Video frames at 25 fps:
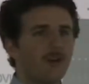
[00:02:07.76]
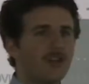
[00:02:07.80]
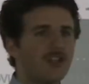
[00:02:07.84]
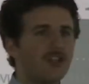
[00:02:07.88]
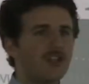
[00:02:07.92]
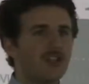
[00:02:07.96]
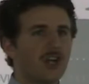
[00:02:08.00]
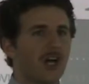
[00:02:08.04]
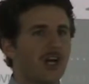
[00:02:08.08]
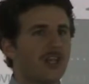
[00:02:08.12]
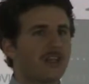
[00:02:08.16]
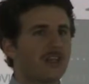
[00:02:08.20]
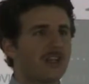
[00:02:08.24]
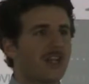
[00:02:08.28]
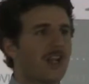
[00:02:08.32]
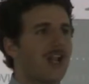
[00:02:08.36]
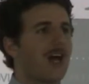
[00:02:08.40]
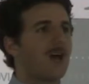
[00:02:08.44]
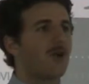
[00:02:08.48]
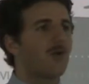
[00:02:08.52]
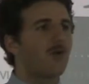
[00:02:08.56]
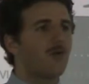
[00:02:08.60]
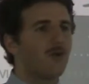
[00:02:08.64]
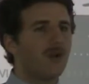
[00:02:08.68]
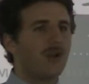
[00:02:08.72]
in chat
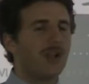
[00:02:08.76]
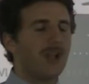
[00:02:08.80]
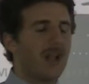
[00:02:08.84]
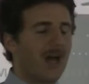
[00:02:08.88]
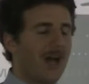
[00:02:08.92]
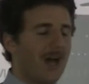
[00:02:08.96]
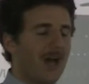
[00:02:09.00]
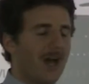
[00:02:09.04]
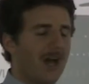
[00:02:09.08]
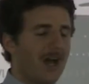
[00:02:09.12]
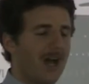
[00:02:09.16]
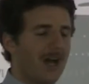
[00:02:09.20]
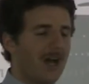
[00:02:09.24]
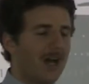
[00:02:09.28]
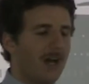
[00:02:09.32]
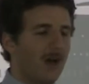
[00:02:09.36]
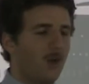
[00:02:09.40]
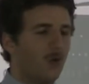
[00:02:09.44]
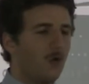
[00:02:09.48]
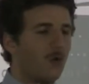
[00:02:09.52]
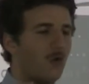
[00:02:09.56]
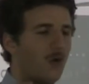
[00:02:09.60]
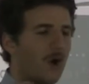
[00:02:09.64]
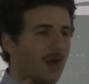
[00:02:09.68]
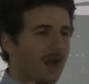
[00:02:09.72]
la, la
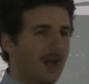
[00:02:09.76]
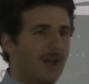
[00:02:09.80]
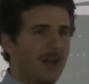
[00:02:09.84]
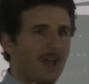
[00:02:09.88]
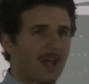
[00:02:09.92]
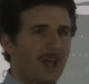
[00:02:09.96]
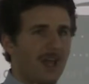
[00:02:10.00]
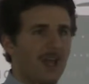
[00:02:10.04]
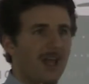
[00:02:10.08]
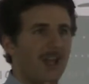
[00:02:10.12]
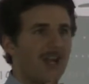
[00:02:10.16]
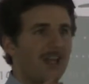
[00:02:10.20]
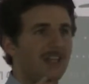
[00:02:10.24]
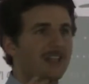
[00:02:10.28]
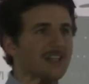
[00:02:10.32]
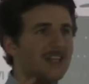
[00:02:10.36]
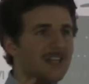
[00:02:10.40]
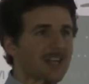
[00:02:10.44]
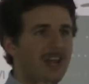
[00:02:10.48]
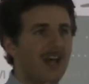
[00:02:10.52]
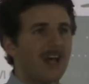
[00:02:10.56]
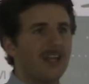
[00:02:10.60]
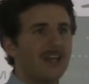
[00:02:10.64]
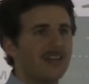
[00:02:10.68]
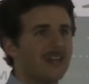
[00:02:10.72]
URL
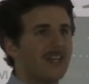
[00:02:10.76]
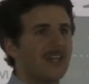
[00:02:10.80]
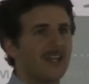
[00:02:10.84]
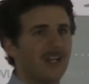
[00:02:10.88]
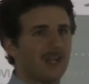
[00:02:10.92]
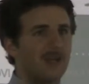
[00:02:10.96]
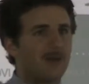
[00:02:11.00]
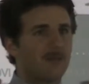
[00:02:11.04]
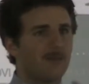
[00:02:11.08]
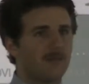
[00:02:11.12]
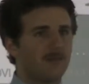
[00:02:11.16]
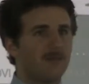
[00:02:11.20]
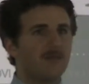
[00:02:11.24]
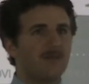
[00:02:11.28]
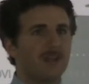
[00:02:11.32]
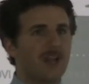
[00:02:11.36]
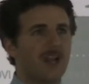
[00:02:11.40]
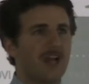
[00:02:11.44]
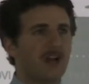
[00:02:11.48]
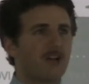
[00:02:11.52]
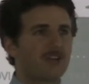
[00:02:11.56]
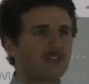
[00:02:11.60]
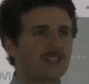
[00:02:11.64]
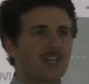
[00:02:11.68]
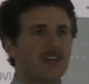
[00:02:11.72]
diretta del,
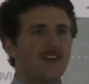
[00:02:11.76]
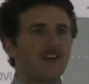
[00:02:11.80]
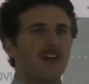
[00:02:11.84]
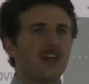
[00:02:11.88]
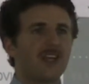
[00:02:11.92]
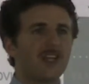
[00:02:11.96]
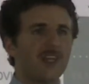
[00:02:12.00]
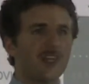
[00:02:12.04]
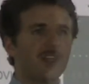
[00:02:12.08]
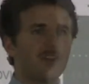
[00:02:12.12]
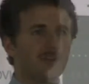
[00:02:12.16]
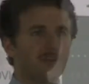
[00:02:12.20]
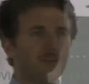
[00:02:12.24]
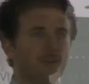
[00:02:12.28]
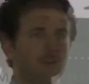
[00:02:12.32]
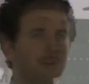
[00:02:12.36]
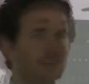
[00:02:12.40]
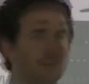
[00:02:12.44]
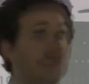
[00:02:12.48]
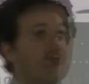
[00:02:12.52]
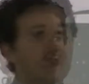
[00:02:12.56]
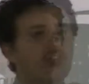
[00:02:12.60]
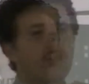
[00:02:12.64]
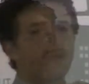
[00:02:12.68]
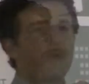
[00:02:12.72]
della cosa che aveva detto. Tu
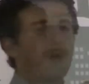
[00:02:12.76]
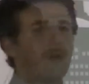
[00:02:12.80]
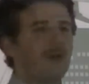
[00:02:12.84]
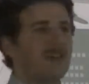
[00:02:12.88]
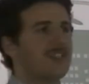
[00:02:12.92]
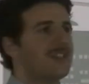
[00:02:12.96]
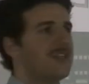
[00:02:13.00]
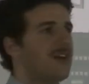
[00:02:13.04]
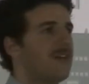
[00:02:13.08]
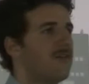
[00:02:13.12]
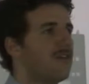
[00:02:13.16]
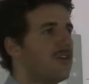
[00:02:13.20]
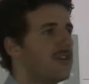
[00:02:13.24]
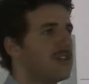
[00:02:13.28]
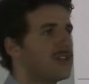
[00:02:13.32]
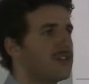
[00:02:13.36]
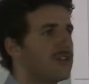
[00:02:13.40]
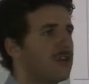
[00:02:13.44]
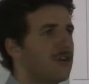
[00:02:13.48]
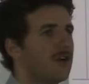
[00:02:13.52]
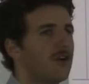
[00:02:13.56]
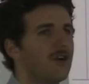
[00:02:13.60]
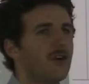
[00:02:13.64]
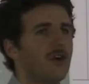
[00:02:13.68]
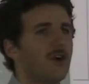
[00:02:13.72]
conosci prima il
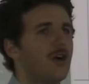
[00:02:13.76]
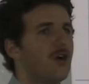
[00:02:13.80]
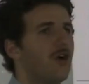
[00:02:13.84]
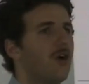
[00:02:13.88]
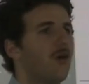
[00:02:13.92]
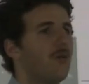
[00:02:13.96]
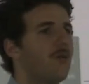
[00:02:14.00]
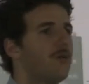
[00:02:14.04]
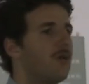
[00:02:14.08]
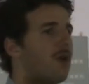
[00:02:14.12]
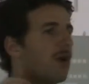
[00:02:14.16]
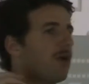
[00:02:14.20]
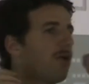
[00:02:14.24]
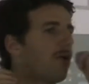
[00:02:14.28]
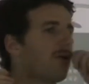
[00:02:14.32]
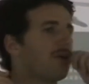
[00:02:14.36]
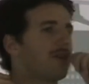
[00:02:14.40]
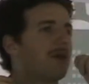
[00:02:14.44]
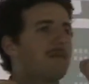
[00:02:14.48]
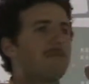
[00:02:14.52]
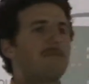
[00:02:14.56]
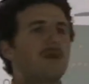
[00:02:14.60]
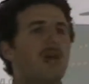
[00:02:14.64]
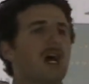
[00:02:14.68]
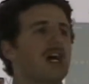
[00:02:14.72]
servizio? Oppure quello
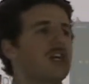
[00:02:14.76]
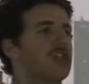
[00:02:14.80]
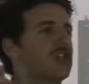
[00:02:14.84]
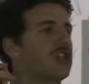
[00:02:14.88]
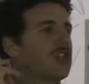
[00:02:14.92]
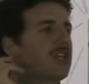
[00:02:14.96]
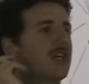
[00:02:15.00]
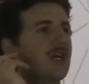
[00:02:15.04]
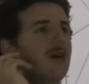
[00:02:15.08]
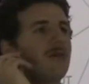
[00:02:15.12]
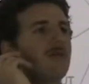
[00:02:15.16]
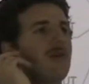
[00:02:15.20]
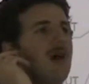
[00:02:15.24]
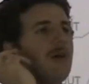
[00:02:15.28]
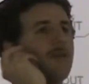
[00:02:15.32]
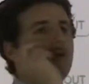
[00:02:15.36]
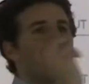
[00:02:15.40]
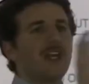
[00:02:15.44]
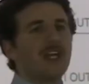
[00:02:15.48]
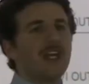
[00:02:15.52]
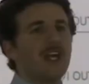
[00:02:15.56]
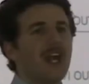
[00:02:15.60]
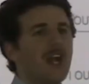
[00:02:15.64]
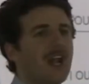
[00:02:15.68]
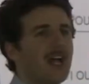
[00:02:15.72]
di Biascica,
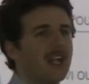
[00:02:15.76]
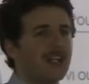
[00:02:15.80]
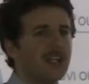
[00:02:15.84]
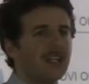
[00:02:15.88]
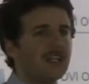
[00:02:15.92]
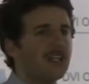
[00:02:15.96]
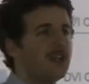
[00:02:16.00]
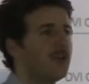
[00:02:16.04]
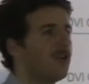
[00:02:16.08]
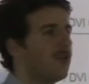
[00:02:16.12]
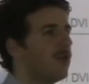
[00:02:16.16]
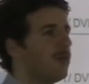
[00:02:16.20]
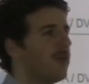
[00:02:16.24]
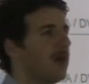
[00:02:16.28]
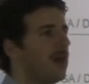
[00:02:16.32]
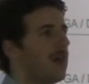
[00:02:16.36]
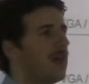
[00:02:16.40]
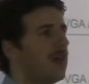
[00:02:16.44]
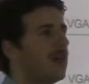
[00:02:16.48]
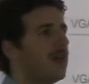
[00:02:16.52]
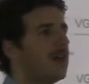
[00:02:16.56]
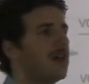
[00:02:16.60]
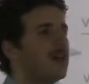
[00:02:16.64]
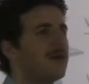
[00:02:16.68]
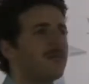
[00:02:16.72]
un'americanata di
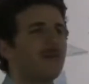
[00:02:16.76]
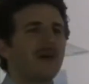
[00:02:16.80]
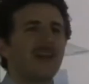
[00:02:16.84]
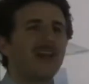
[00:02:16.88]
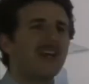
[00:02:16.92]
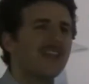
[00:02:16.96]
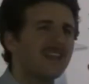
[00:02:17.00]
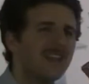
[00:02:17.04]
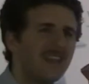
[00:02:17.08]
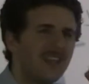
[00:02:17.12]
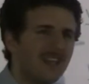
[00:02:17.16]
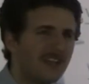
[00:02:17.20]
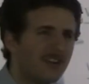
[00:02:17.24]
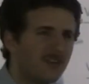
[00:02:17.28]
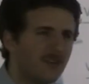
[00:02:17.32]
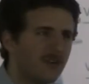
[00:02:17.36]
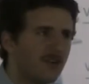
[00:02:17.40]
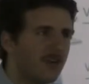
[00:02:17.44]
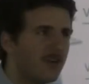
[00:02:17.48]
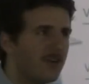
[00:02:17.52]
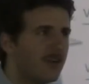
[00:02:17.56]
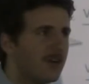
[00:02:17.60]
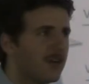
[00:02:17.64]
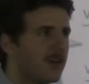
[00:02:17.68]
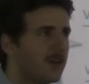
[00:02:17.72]
nome, ma che ha
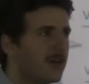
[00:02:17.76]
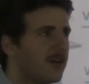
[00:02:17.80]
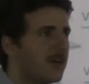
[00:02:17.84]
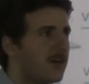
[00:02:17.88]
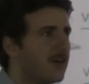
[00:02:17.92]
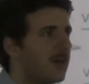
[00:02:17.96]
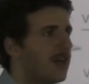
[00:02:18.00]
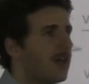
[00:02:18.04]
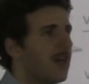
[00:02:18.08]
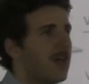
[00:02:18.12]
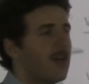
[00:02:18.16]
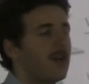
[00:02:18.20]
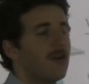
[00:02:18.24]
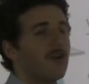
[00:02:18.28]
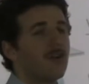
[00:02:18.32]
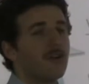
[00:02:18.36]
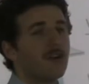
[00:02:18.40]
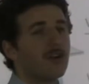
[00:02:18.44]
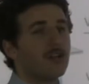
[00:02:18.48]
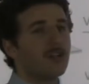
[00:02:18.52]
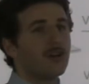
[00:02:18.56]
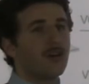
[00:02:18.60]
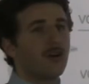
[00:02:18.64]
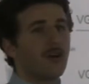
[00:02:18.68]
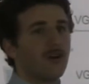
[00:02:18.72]
detto? E non lo
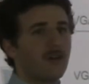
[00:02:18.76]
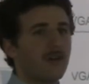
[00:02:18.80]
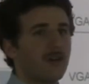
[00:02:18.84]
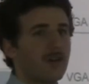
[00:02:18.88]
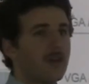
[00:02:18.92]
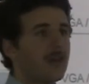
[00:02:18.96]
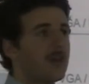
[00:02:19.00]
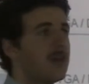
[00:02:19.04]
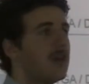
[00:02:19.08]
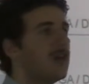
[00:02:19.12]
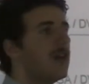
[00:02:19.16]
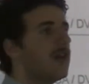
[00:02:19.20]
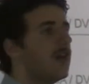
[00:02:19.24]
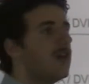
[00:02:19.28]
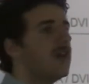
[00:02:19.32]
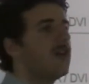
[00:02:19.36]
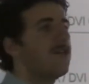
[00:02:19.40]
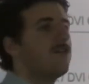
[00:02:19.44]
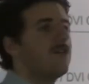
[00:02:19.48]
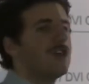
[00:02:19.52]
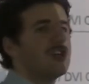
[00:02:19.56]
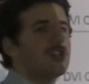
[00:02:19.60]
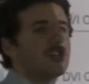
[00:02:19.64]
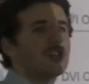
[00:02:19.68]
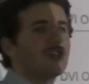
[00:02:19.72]
ritrovi.
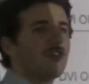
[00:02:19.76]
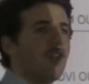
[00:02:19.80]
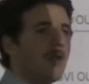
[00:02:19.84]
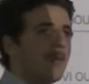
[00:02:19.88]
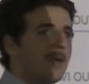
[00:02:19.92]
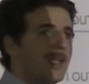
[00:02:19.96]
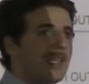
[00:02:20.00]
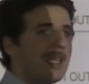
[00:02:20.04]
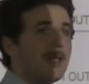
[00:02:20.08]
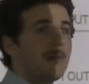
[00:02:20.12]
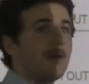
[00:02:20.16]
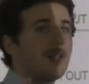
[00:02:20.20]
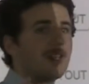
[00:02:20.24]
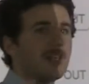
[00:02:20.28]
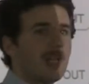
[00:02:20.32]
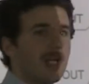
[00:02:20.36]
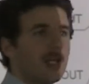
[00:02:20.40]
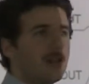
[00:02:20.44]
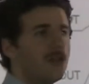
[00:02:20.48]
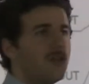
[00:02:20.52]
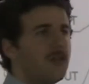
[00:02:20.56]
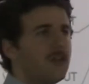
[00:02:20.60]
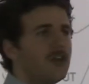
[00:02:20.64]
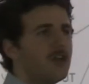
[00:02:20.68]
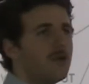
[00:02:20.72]
Invece solamente
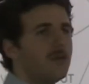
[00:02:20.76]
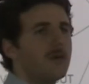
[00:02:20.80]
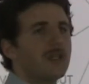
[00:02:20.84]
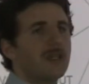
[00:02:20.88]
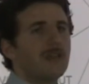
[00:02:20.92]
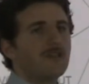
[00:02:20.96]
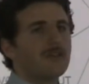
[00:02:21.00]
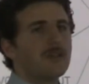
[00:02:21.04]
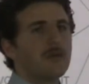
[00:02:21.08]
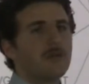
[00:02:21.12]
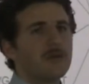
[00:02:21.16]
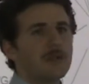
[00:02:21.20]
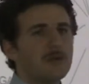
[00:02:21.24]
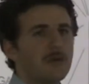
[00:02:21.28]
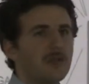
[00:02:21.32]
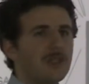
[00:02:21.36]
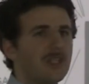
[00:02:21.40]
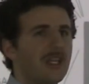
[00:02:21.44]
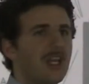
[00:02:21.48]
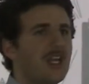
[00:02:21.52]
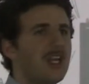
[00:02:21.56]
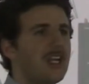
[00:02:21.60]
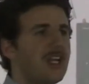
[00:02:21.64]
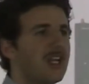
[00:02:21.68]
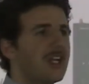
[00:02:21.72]
mettendo, io mettevo
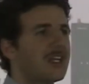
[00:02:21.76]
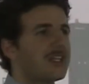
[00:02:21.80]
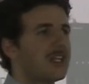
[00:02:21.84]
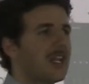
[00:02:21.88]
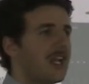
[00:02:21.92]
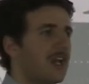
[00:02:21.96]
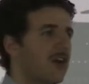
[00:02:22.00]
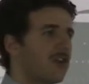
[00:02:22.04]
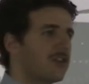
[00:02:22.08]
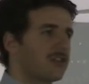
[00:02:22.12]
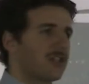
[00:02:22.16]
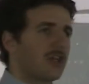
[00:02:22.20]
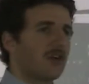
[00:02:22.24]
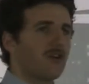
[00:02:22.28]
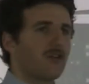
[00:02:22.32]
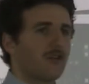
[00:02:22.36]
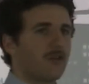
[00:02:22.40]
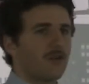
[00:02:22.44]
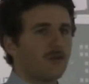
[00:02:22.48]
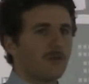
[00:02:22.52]
semplicemente i link delle cose che loro